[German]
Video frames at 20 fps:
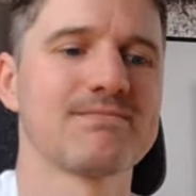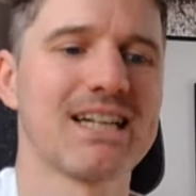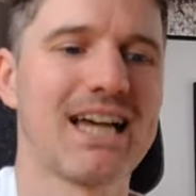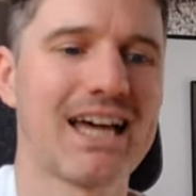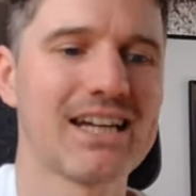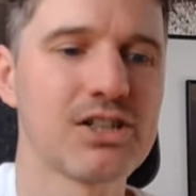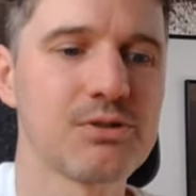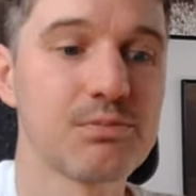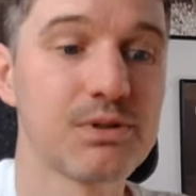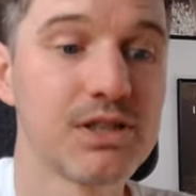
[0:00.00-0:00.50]

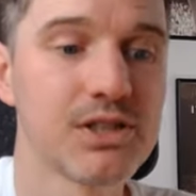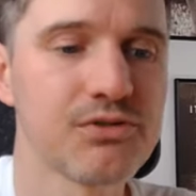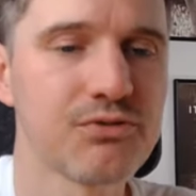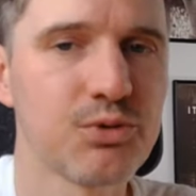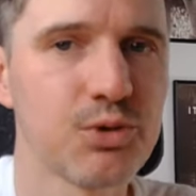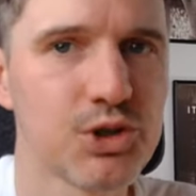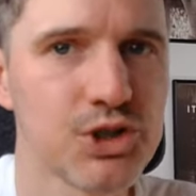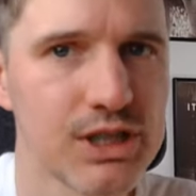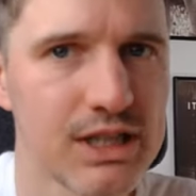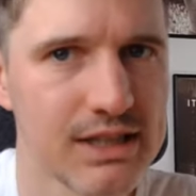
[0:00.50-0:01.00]
kann ich mir nicht
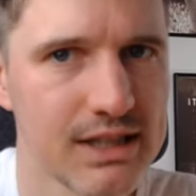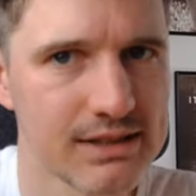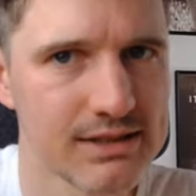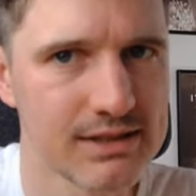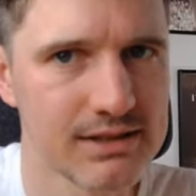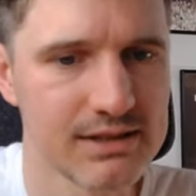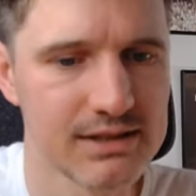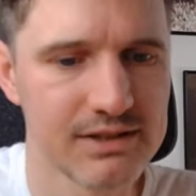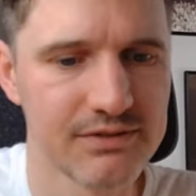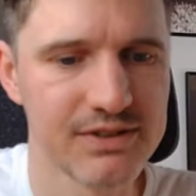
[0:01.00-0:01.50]
vorstellen, dass
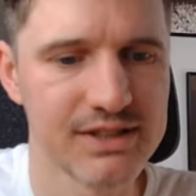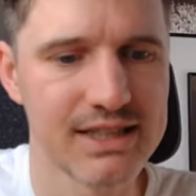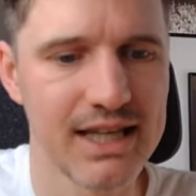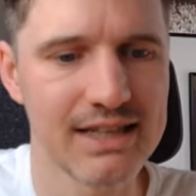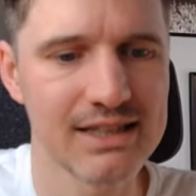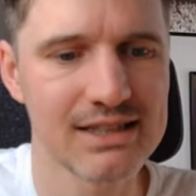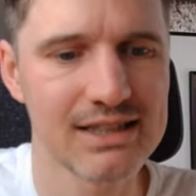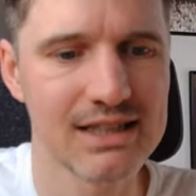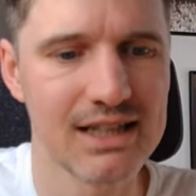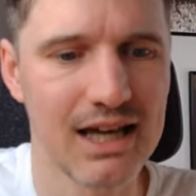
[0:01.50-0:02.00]
sie die
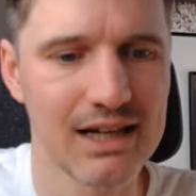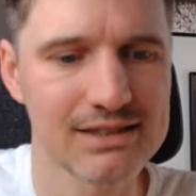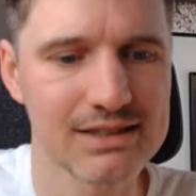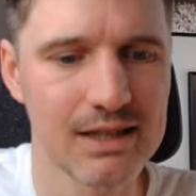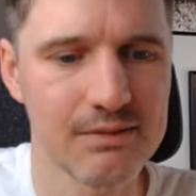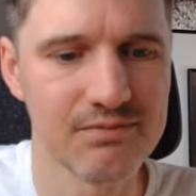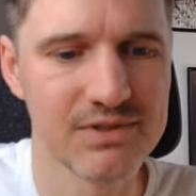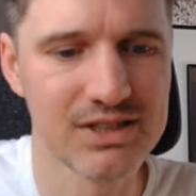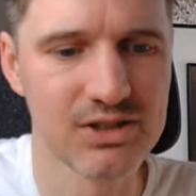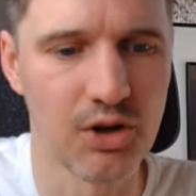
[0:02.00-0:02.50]
Dividenden
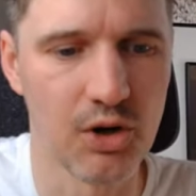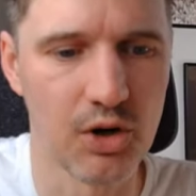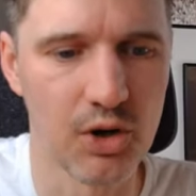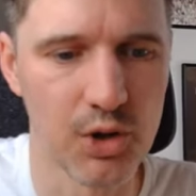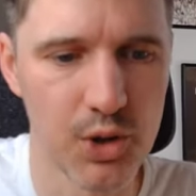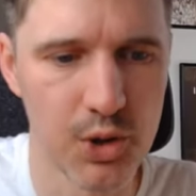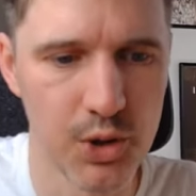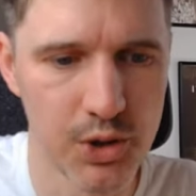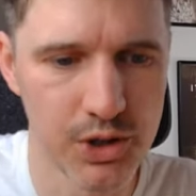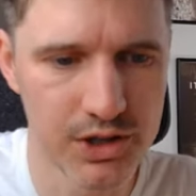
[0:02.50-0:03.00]
langsam wieder
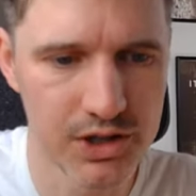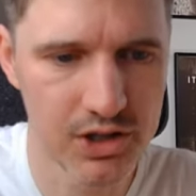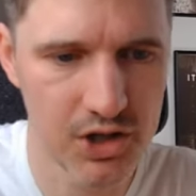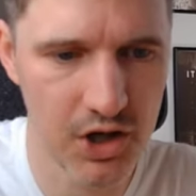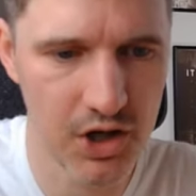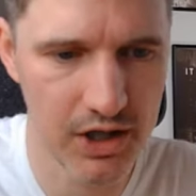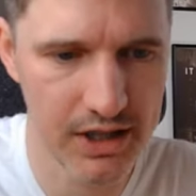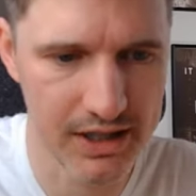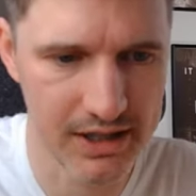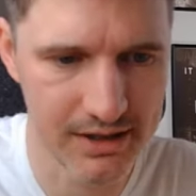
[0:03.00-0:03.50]
erhöhen
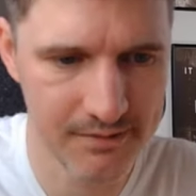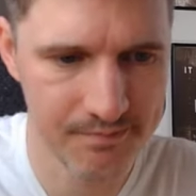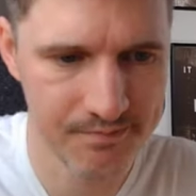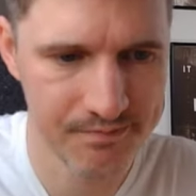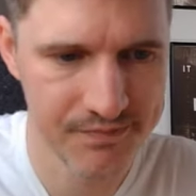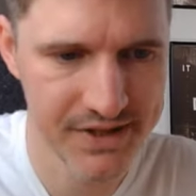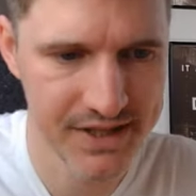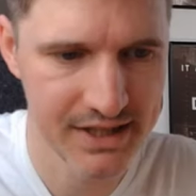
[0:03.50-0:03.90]
können.